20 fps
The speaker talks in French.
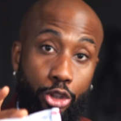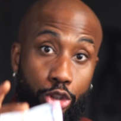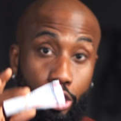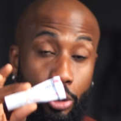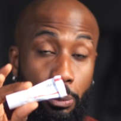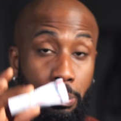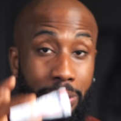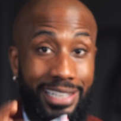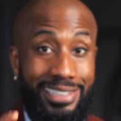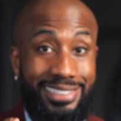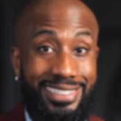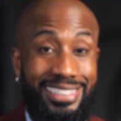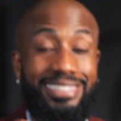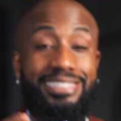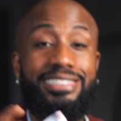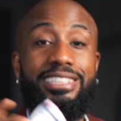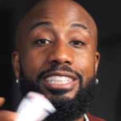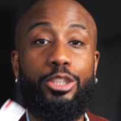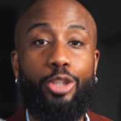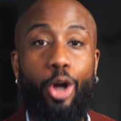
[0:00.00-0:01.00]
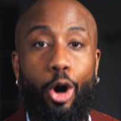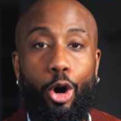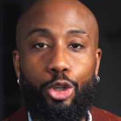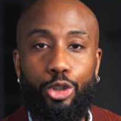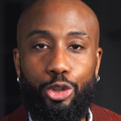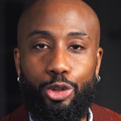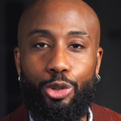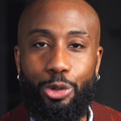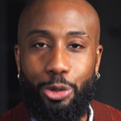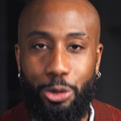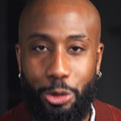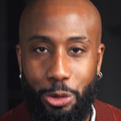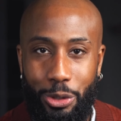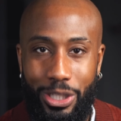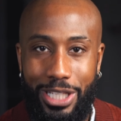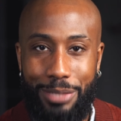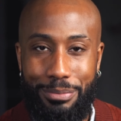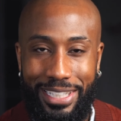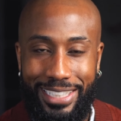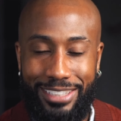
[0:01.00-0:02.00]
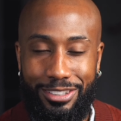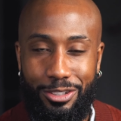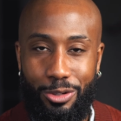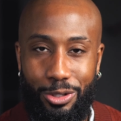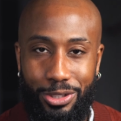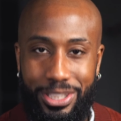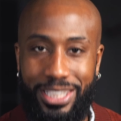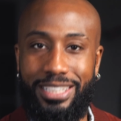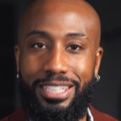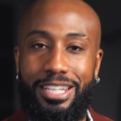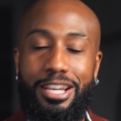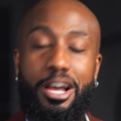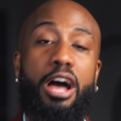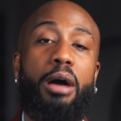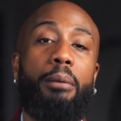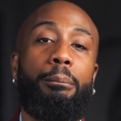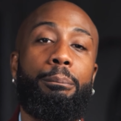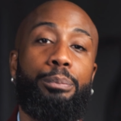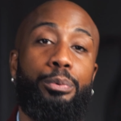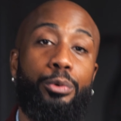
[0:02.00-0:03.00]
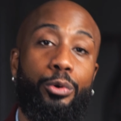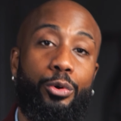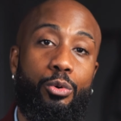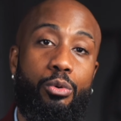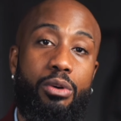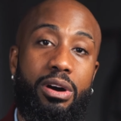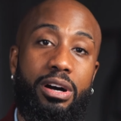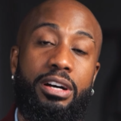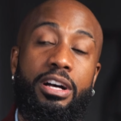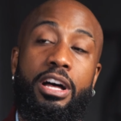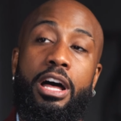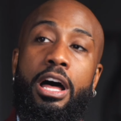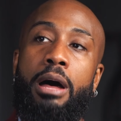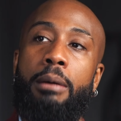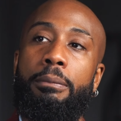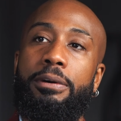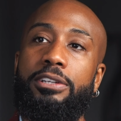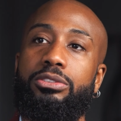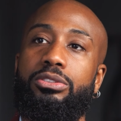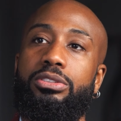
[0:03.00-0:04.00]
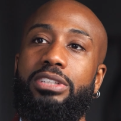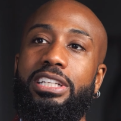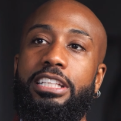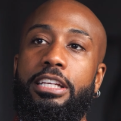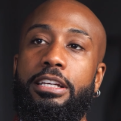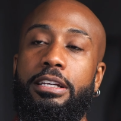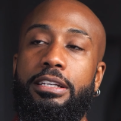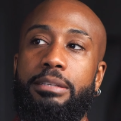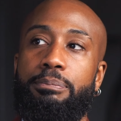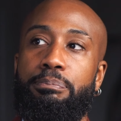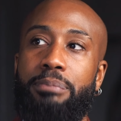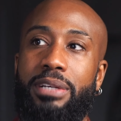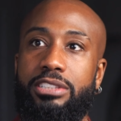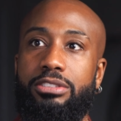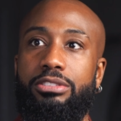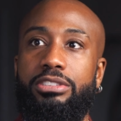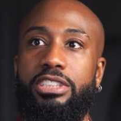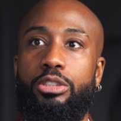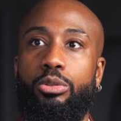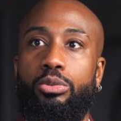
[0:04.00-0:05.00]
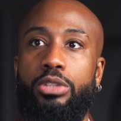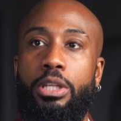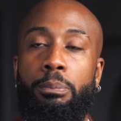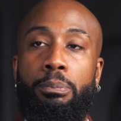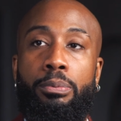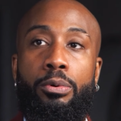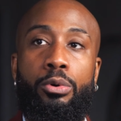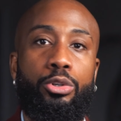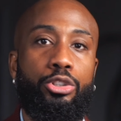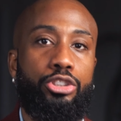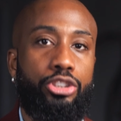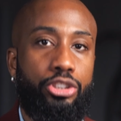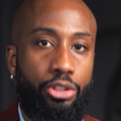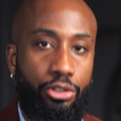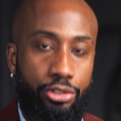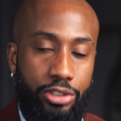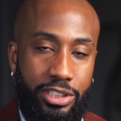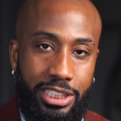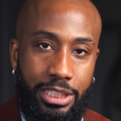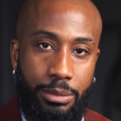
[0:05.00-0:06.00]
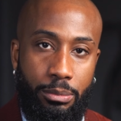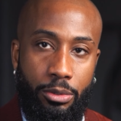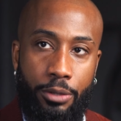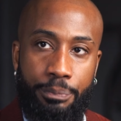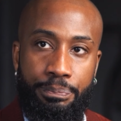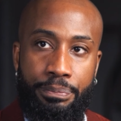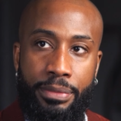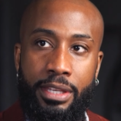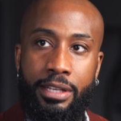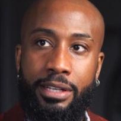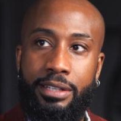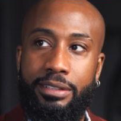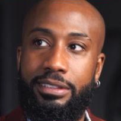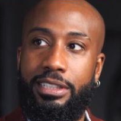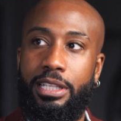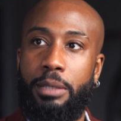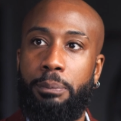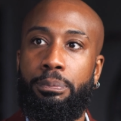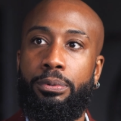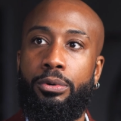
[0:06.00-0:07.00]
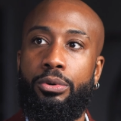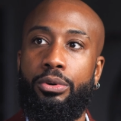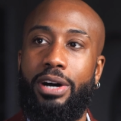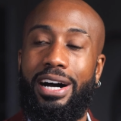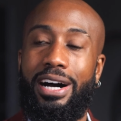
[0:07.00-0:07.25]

Je précise, c'est dangereux, les mecs, ok pourquoi Parce qu'il y a des personnes qui ont des peaux sensibles, des peaux